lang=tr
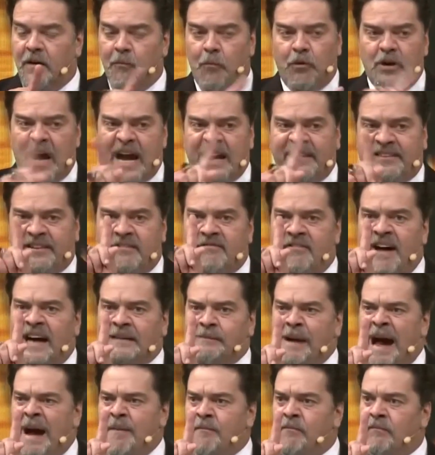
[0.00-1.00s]
Buna izin
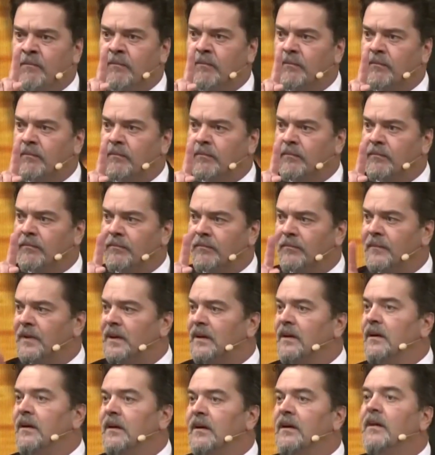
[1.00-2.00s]
vermem.
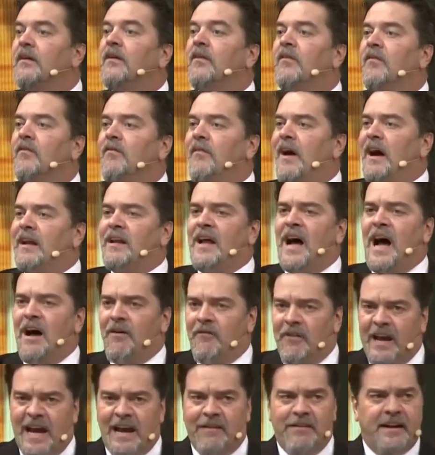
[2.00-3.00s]

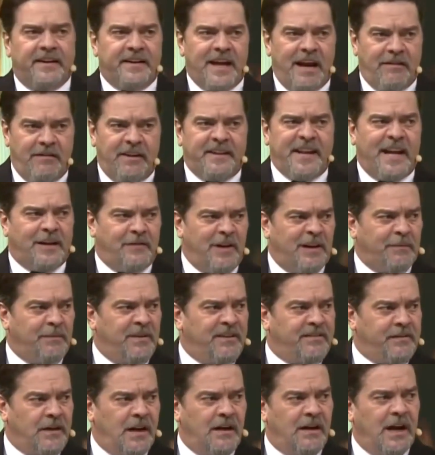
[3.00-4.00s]
Vallahi evlilik teklifimiz...